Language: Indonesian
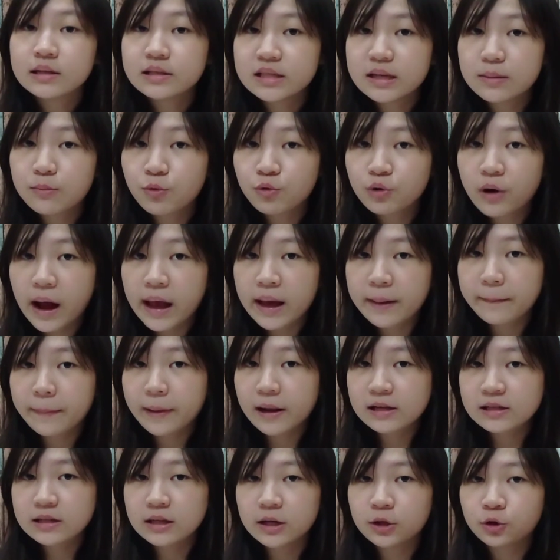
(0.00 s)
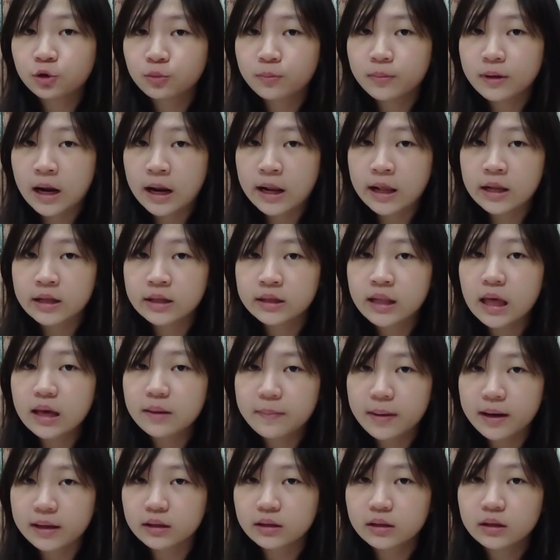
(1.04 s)
Jamuka yang pada saat itu berada di
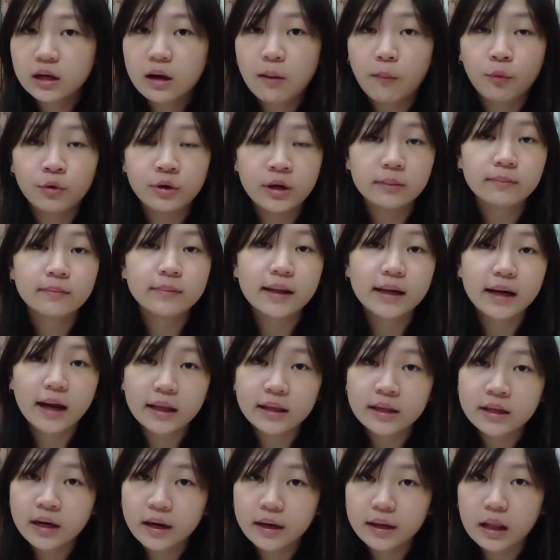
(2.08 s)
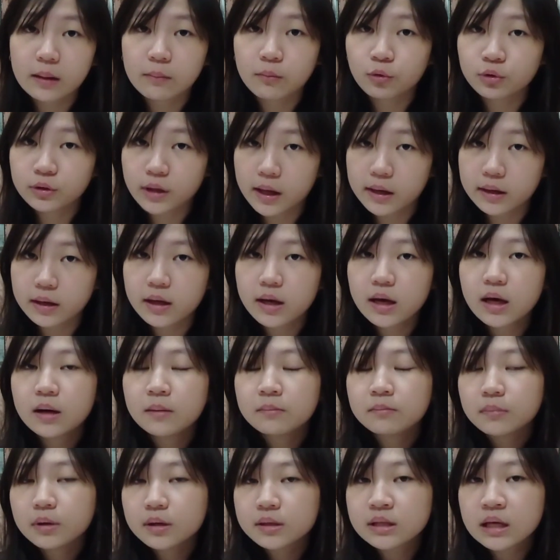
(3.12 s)
Naiman, kemudian melarikan diri ke dalam hutan
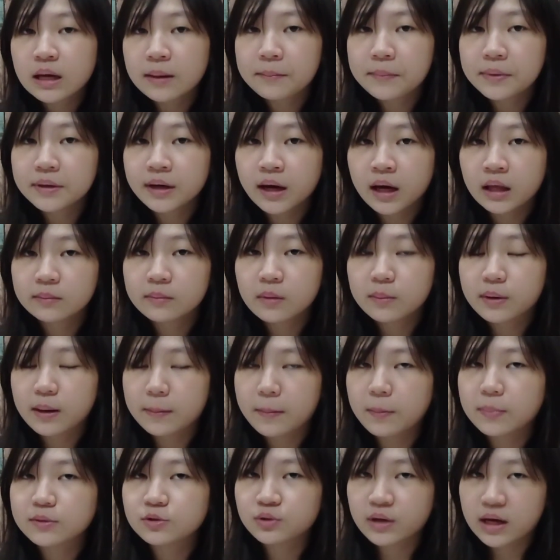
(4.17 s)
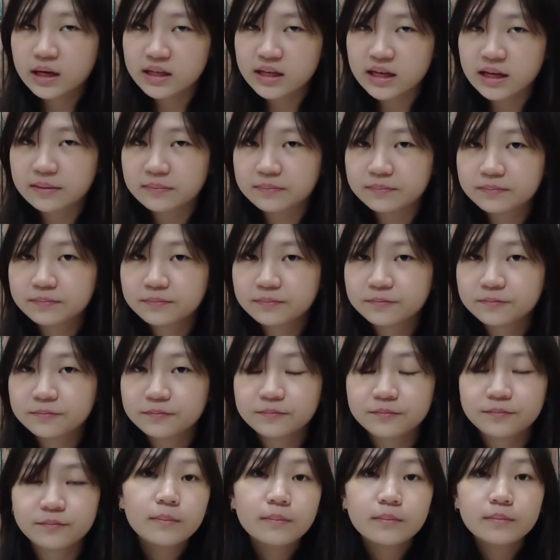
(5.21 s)
bersama dengan beberapa pasukannya.
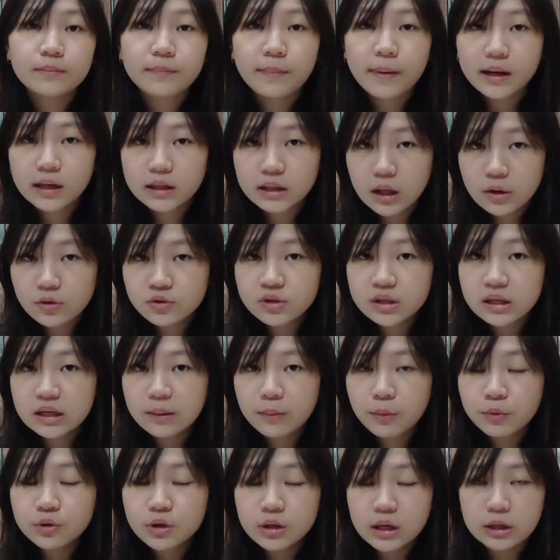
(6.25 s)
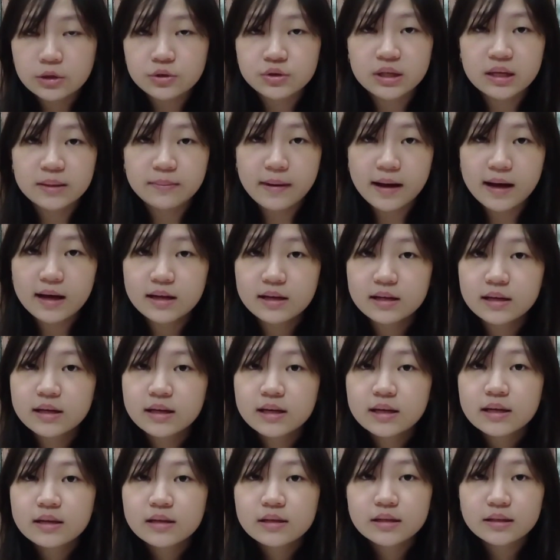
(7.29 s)
Pada tahun
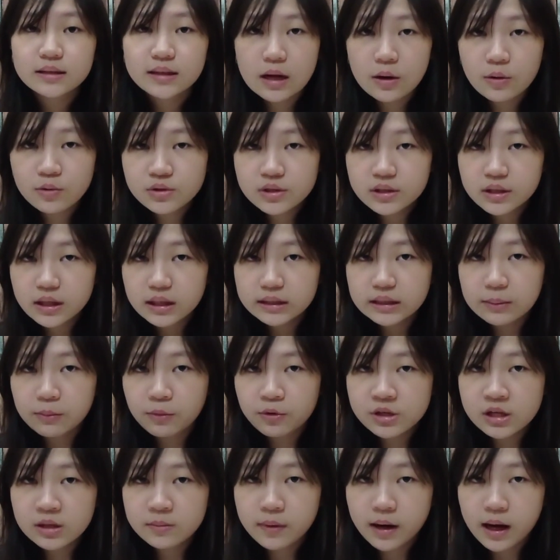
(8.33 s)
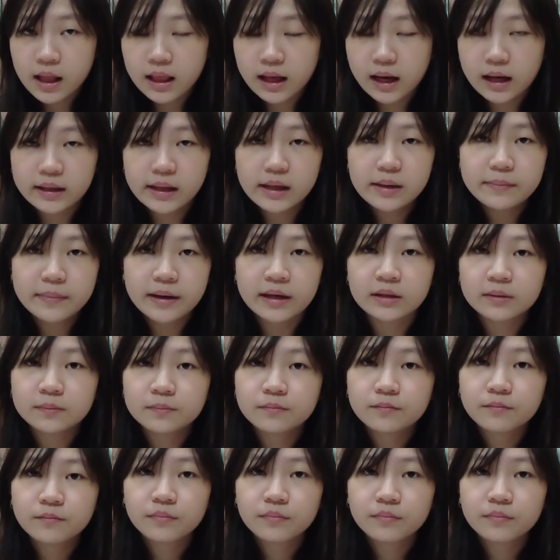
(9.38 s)
1205, setahun setelah Temujin mengalahkan Naiman,